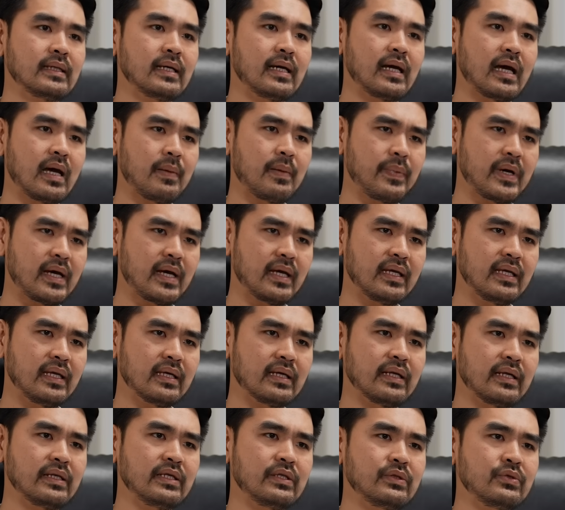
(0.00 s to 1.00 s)
Apa akhir
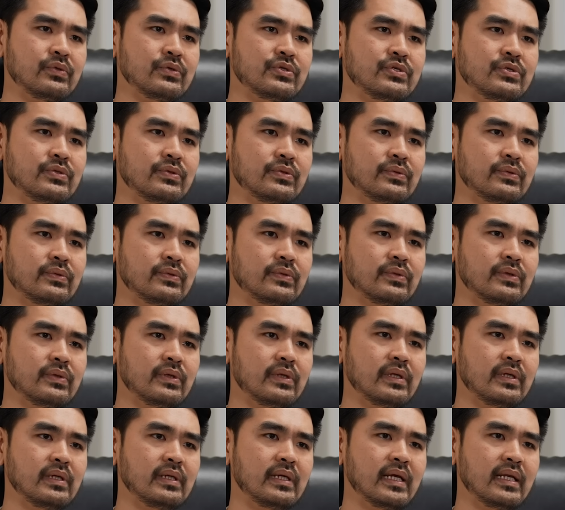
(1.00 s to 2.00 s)
yang dituju
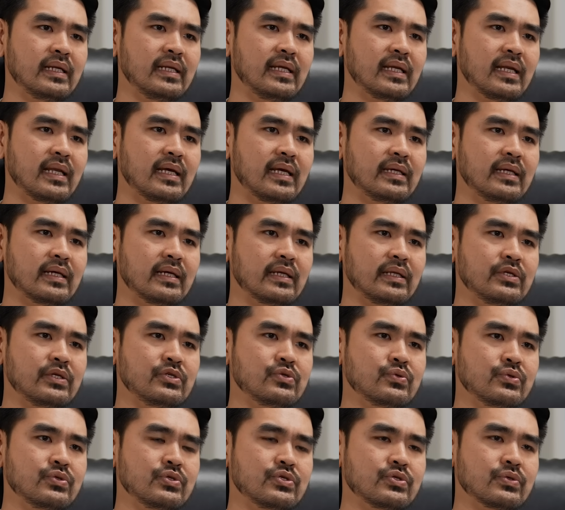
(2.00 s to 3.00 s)
dan nilai yang
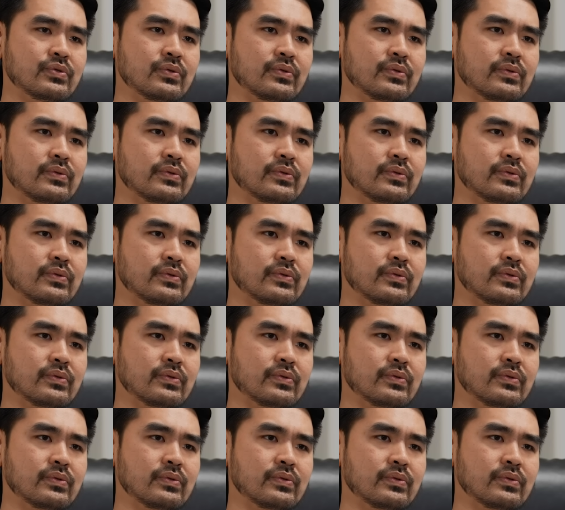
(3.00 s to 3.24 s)
dijunjung?